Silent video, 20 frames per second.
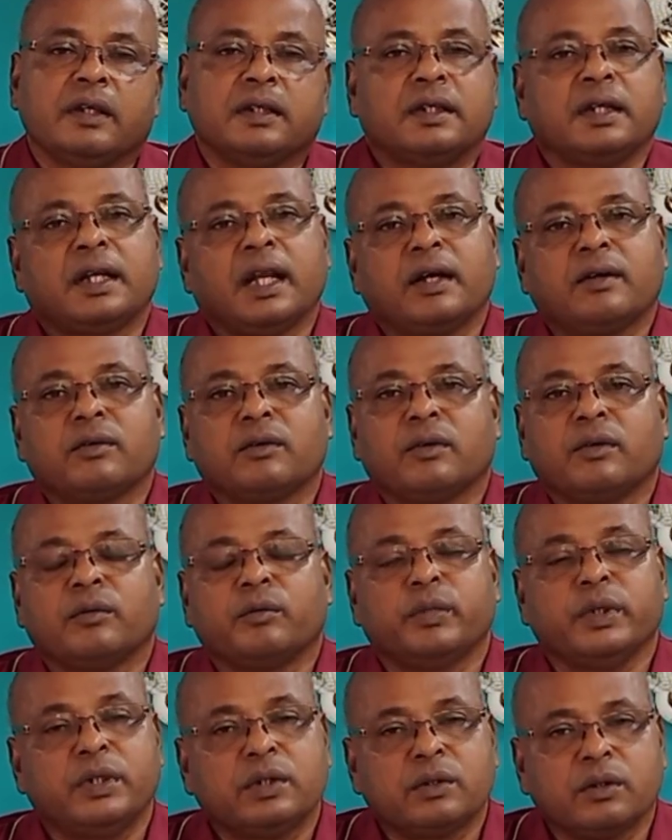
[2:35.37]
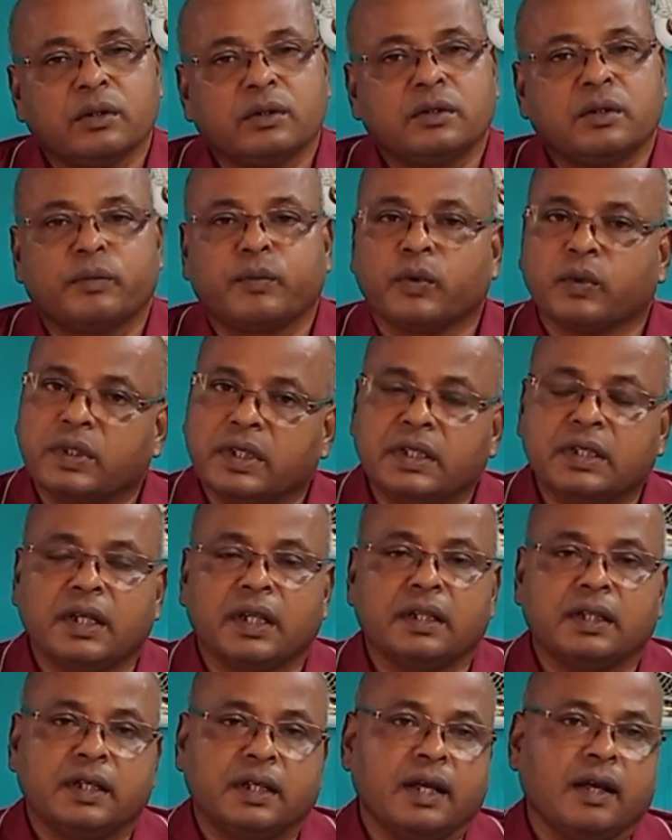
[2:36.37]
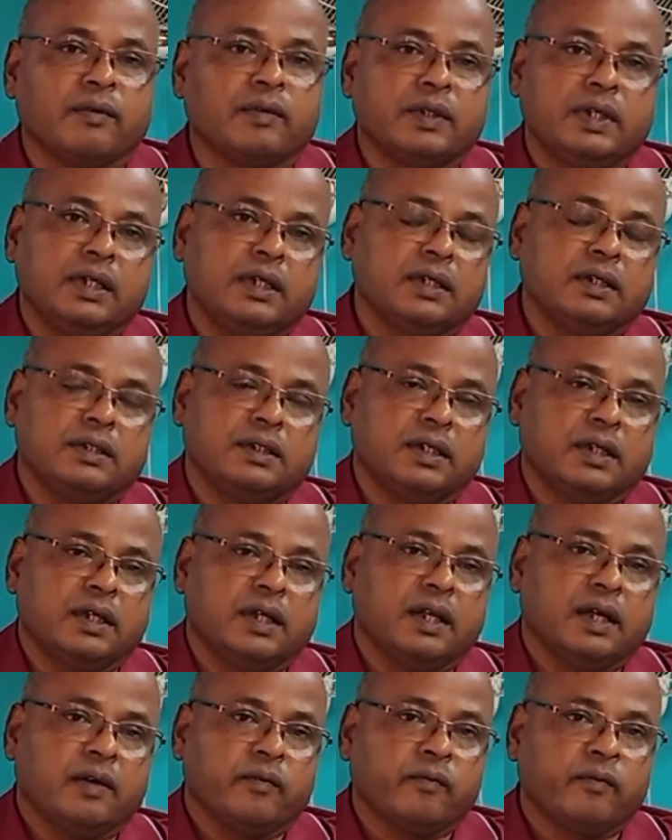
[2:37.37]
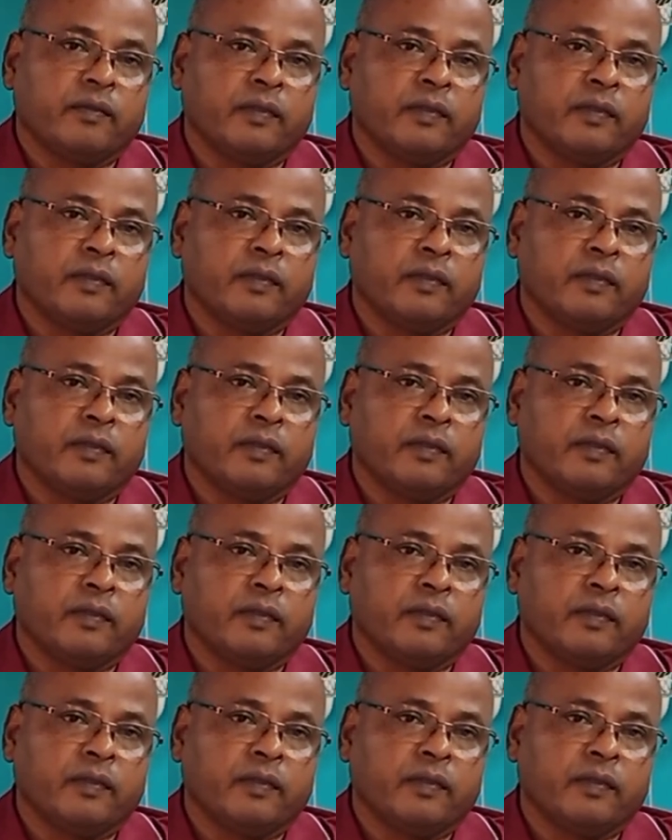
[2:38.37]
সেটা কোনো বিশ্বস্ত প্রতিষ্ঠান থেকে আমাদের কিনছি কিনা